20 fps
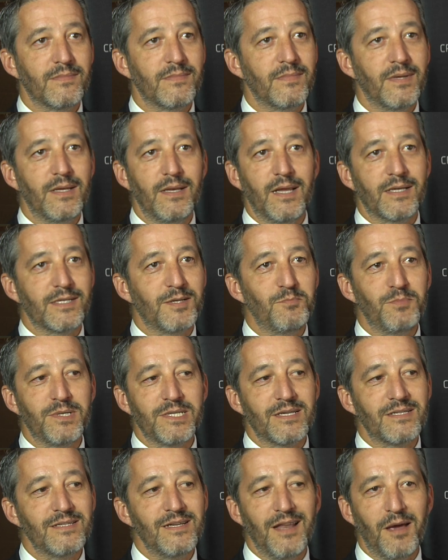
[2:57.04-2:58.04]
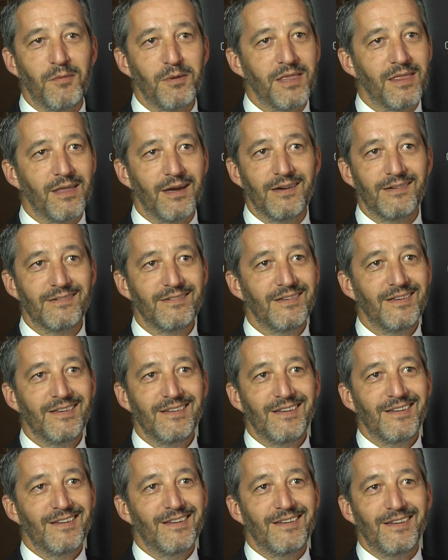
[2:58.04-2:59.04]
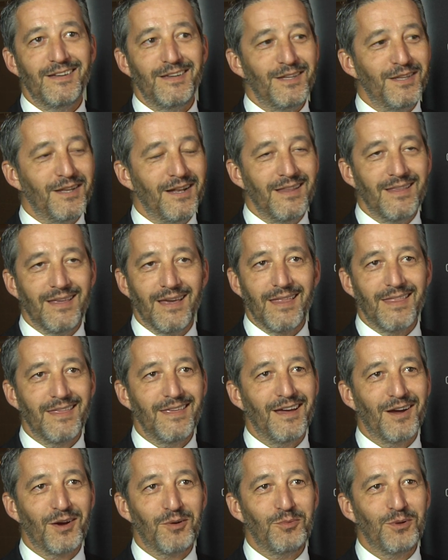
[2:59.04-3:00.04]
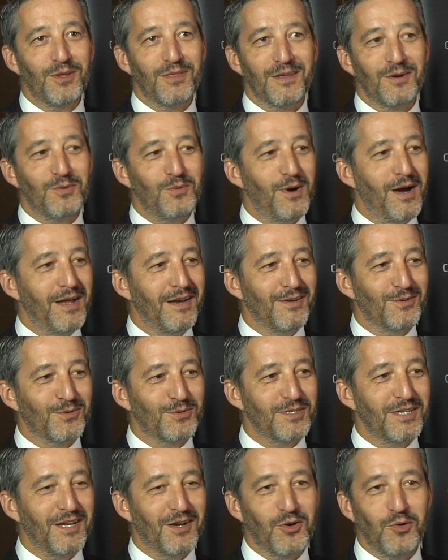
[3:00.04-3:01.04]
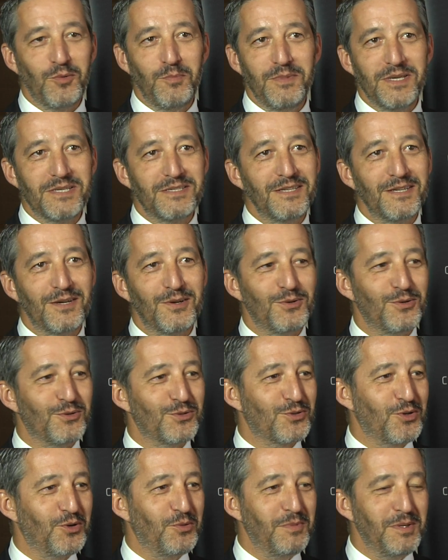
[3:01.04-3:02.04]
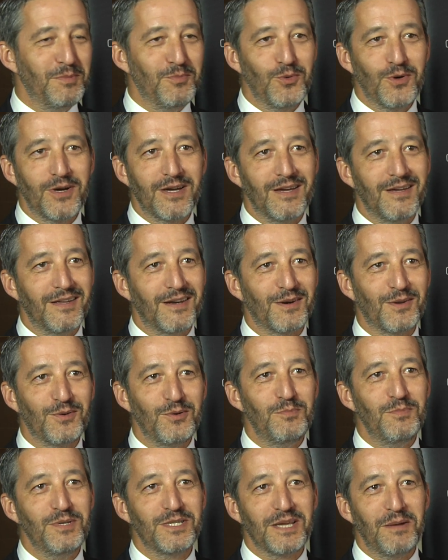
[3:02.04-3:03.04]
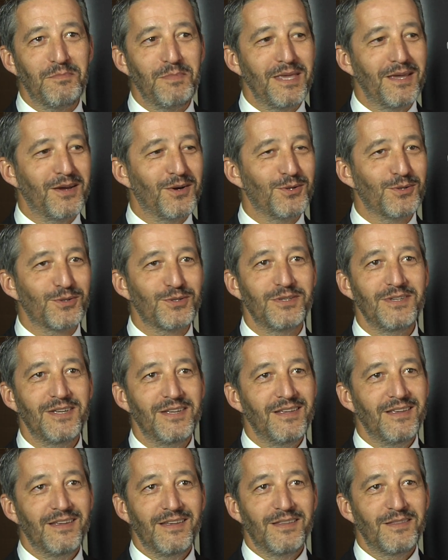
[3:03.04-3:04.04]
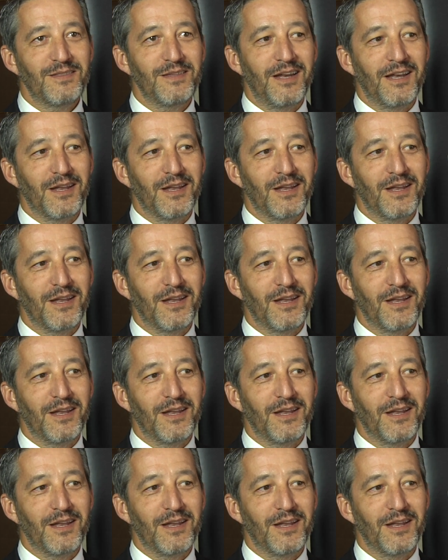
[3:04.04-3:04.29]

En las empresas y en la vida, en el día a día, como dice Juan, o sea, con mis hijos, con mi mujer, con mis amigos. la